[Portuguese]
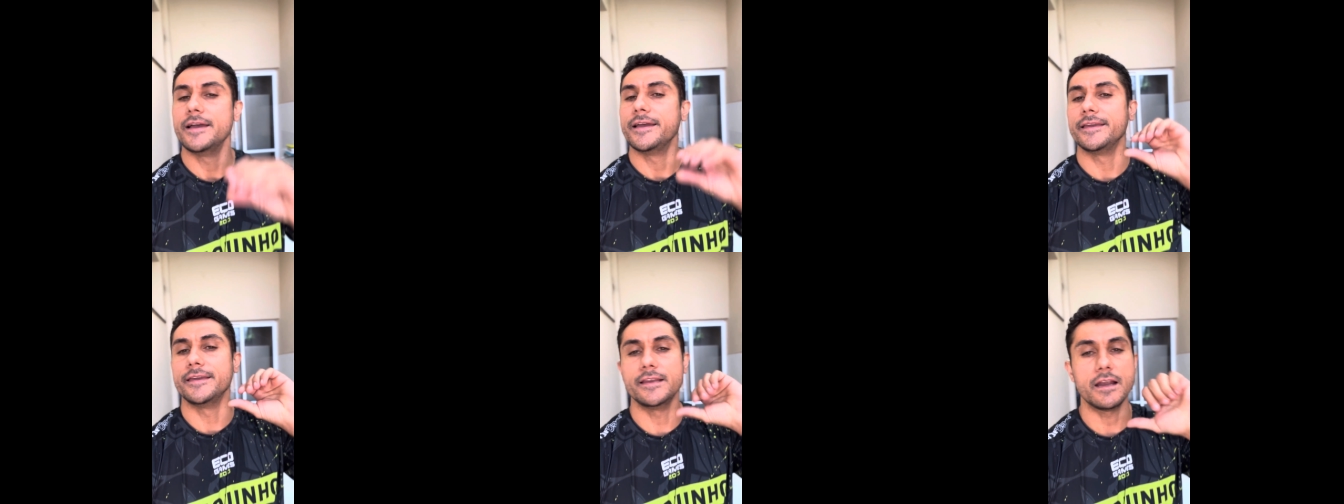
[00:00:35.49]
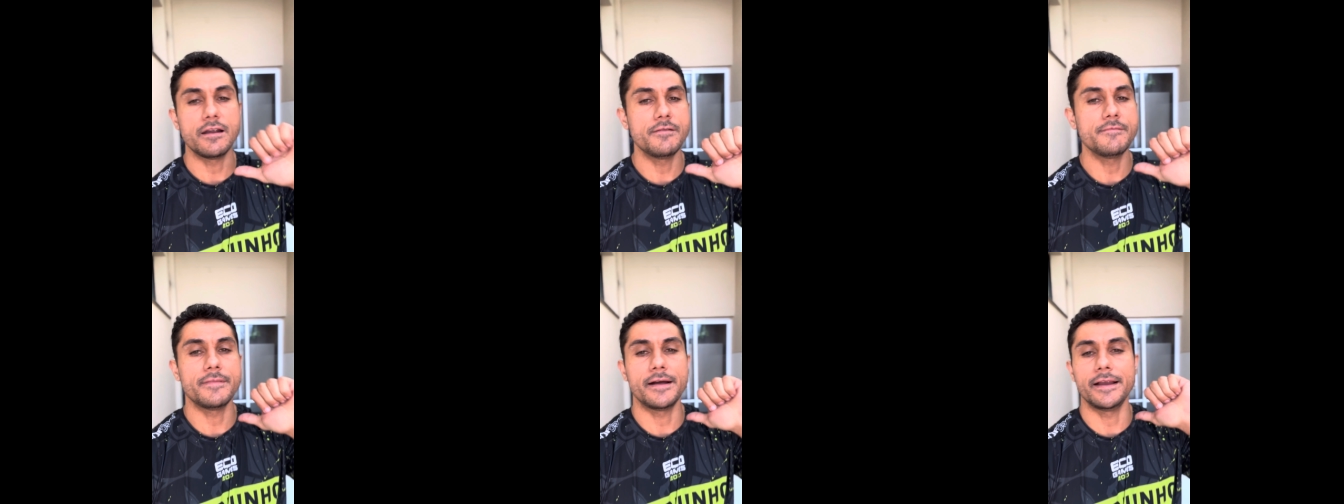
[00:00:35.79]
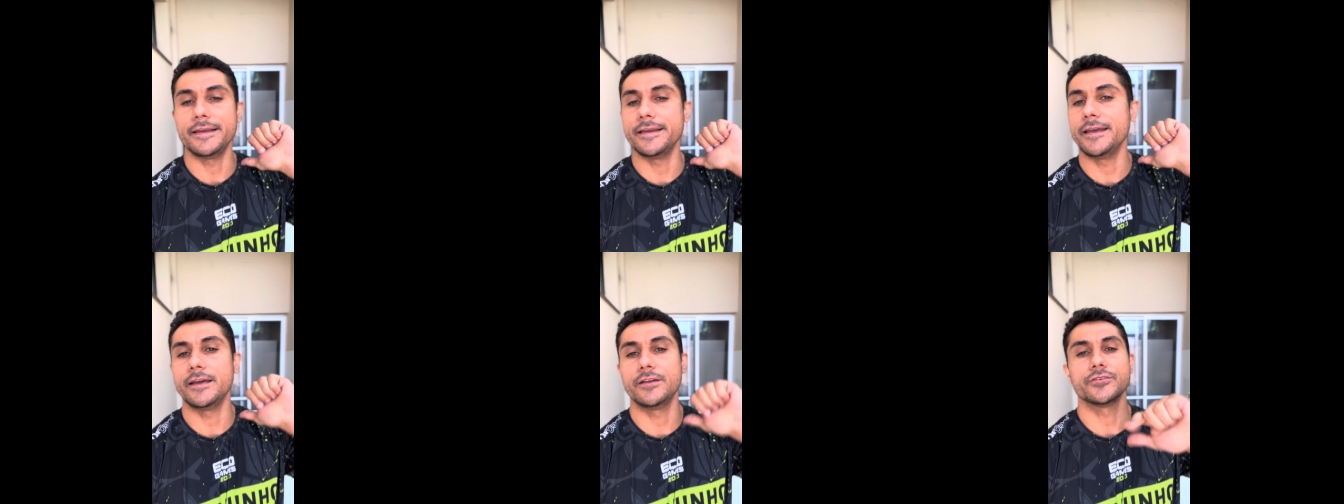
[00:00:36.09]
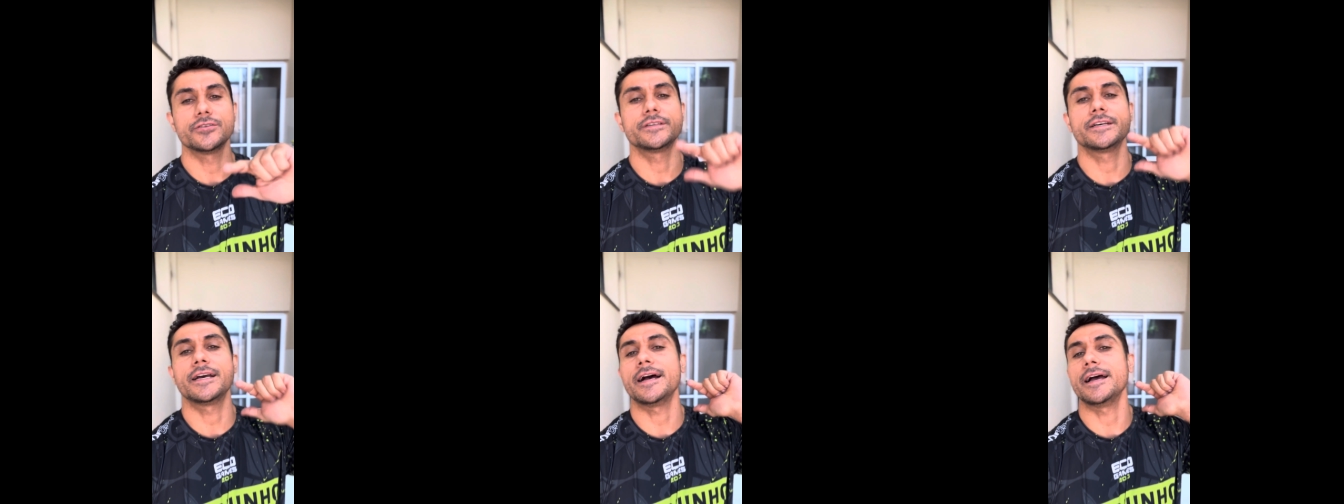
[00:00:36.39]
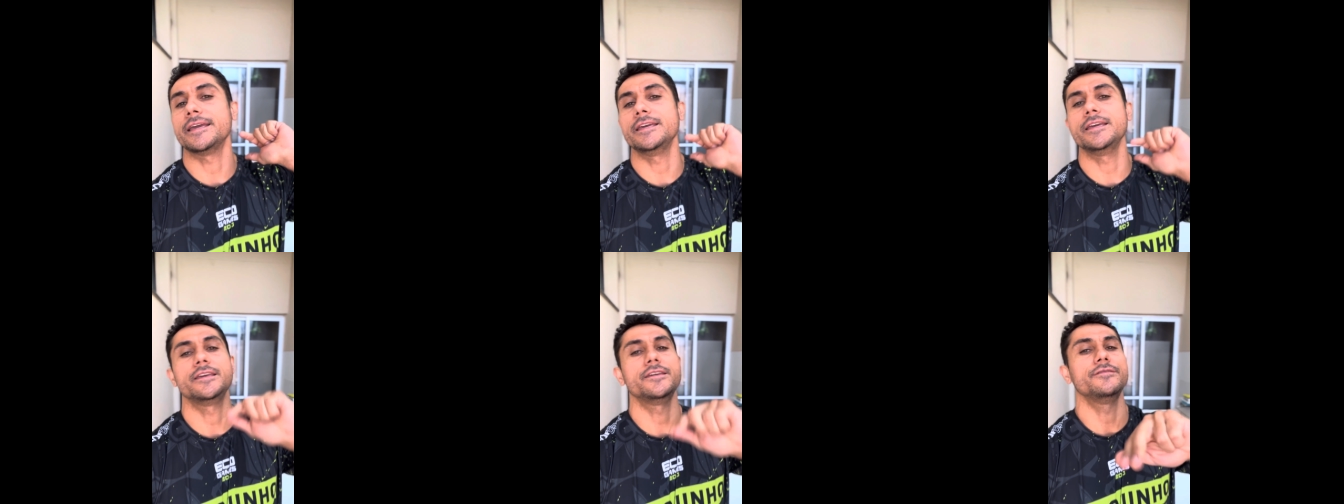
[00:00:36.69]
Guilherme Malheiros,
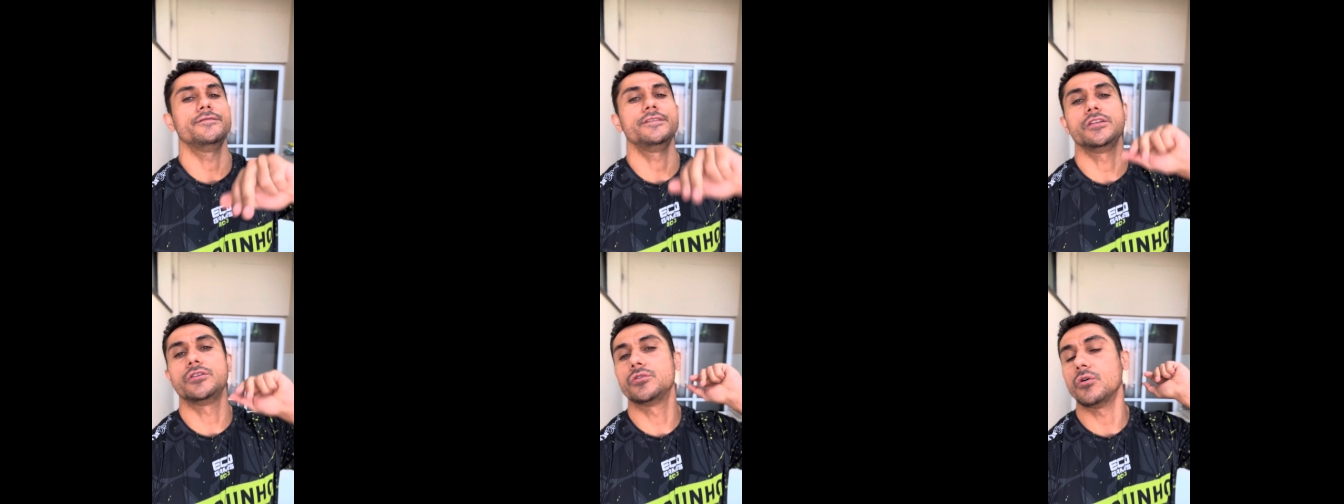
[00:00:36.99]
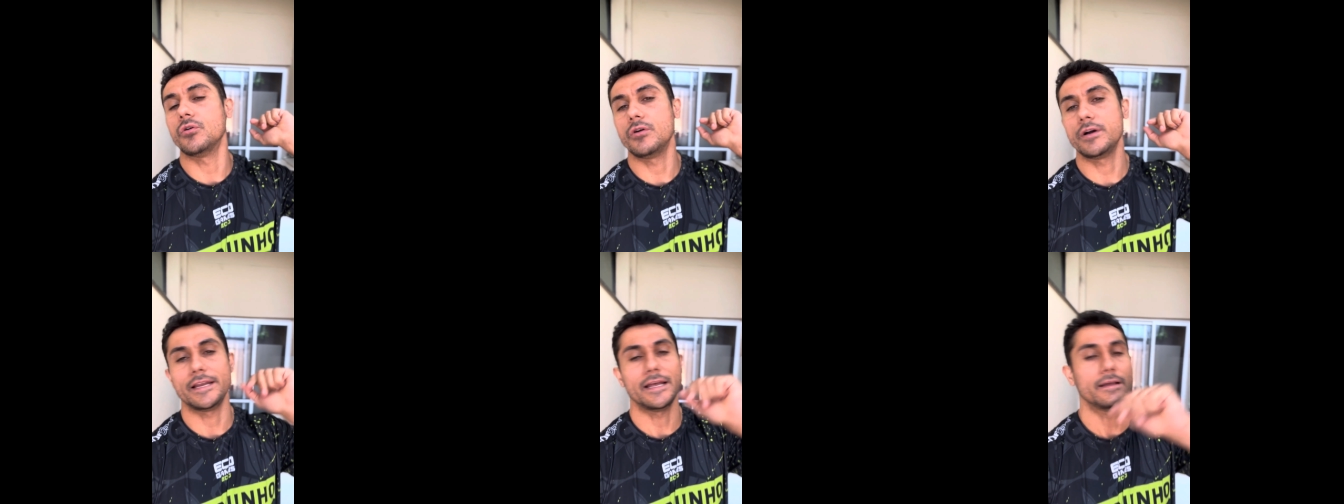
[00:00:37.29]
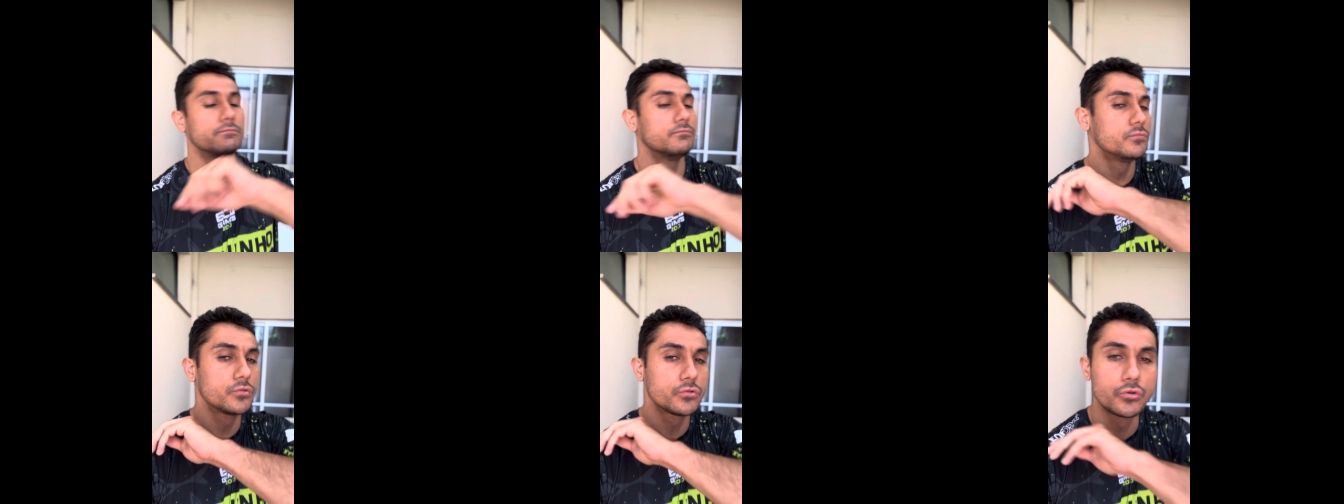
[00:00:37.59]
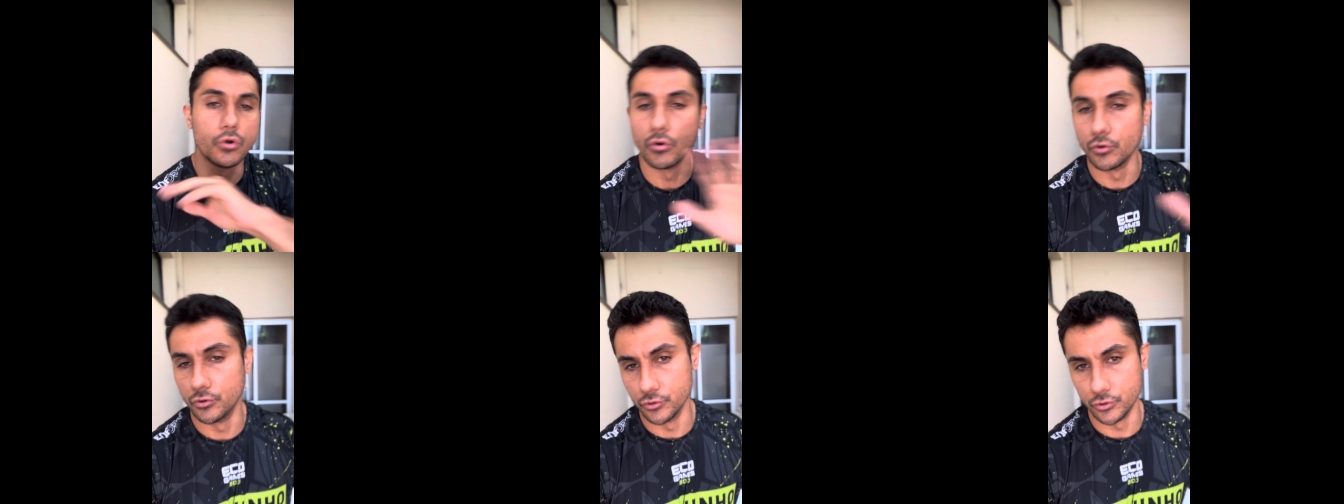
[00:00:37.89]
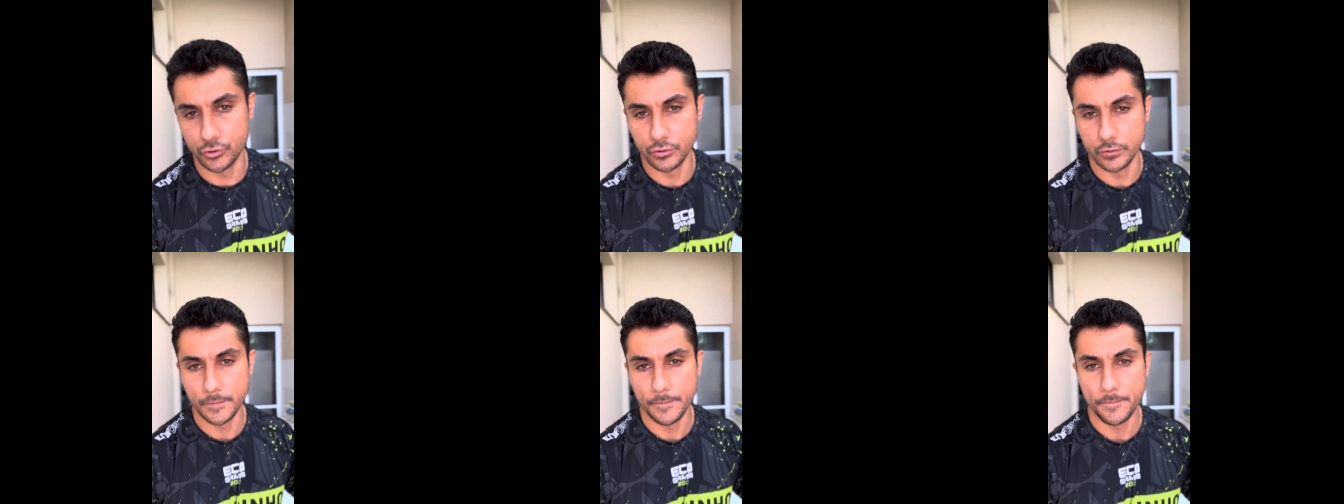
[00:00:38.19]
Kaique, Vitória,
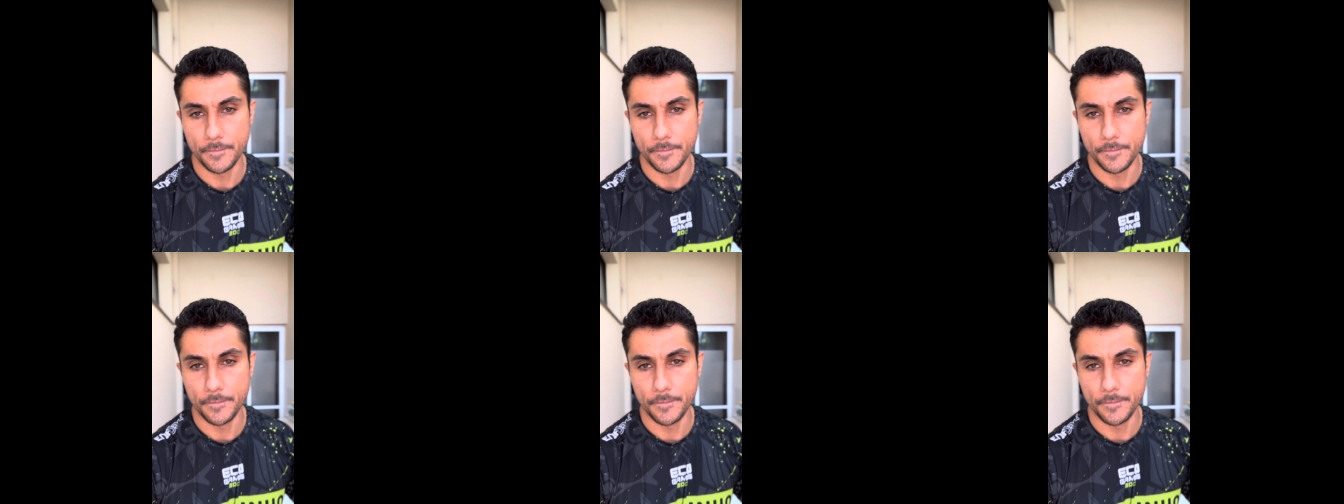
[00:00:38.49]
todos,